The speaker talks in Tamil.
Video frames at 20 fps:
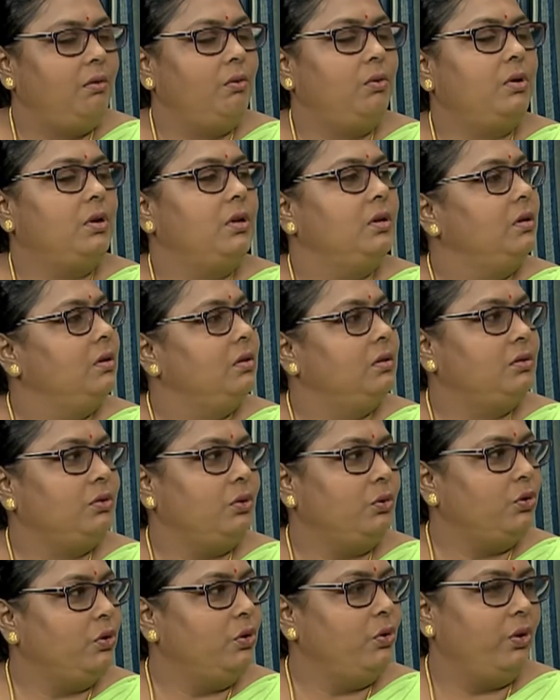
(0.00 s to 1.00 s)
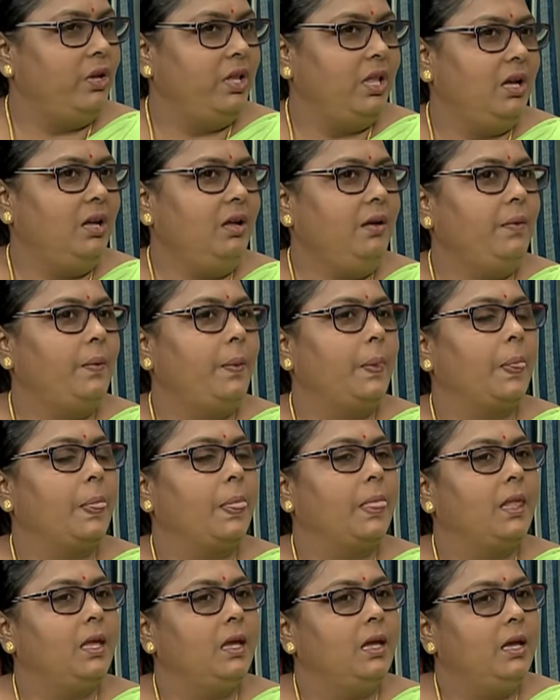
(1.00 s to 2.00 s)
ஒரு தொற்று நோய் தான்
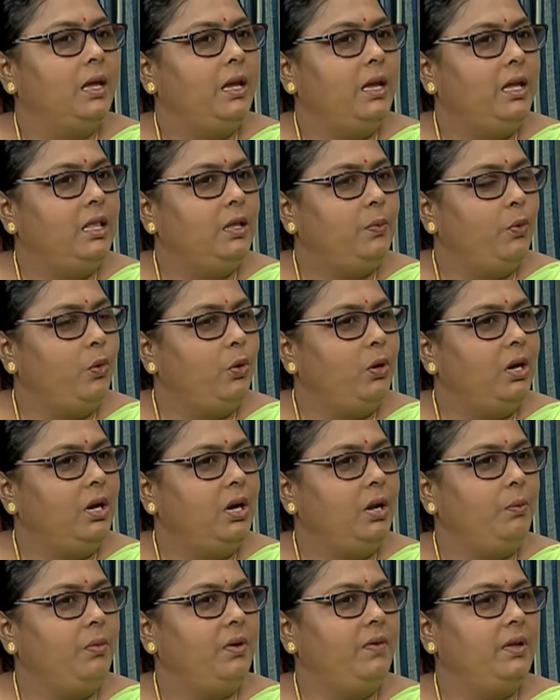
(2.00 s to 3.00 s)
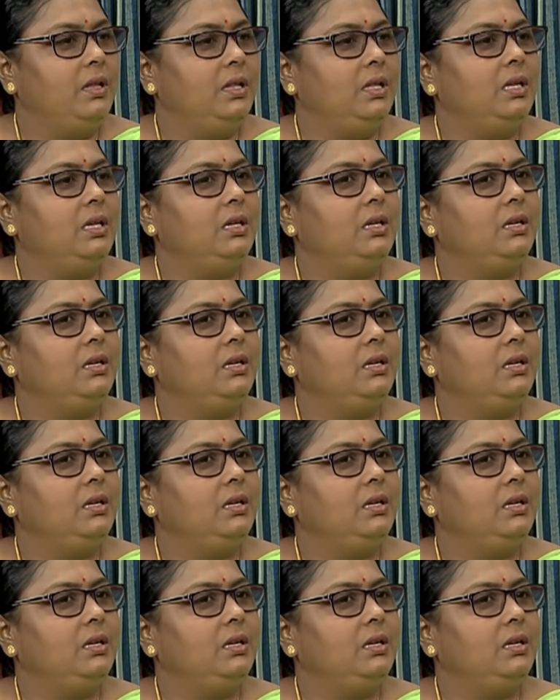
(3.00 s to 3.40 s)
இது போல் நம்ம வந்து